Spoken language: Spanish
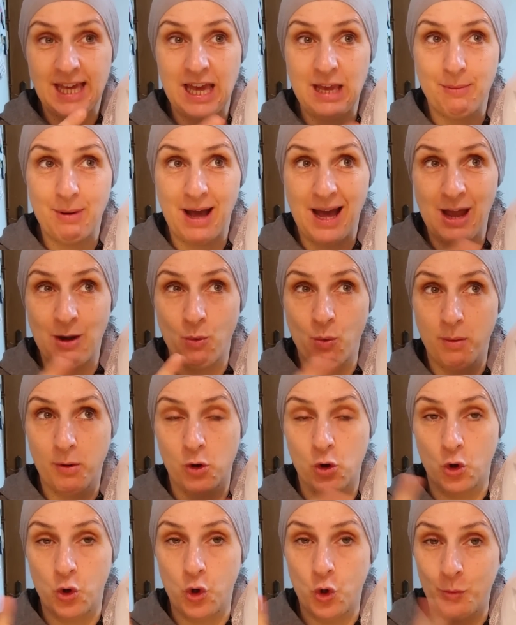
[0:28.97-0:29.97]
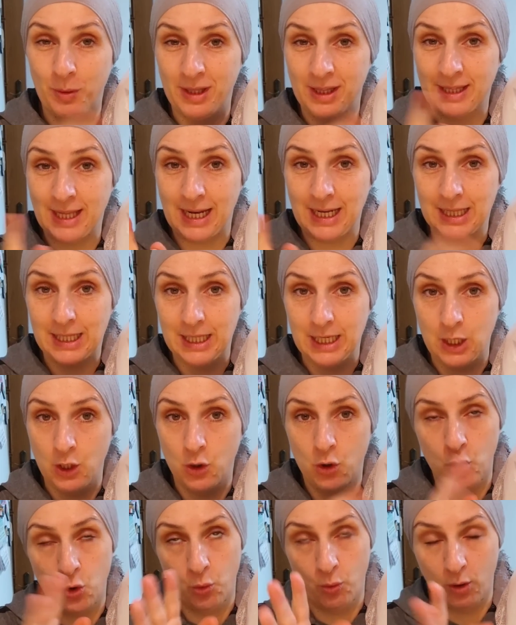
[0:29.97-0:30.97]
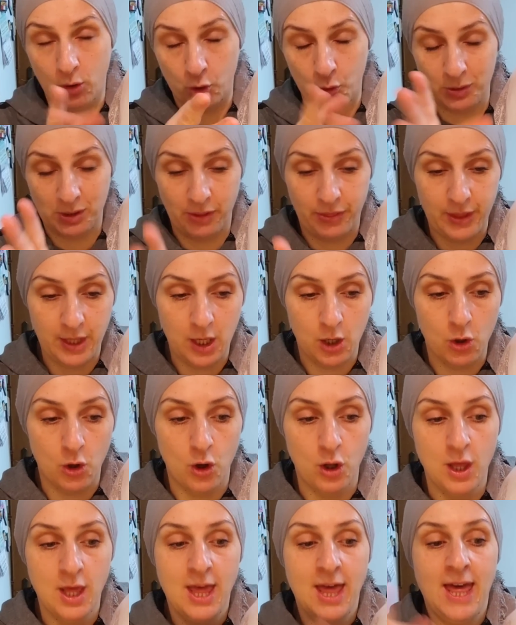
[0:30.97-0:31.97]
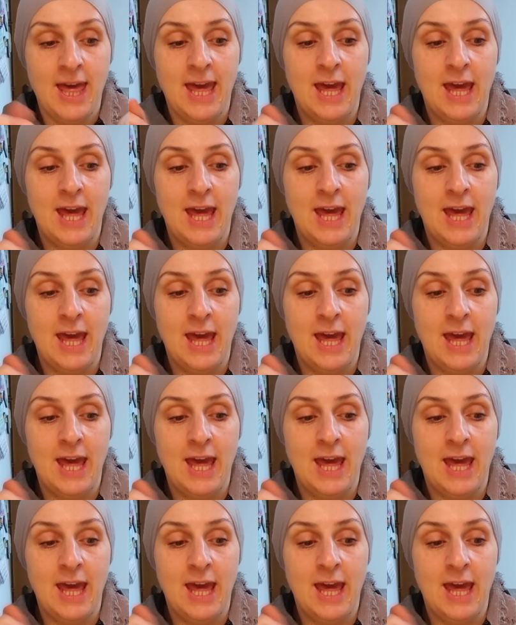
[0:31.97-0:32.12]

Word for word: que iba a 9,90 el kilo o 9,95.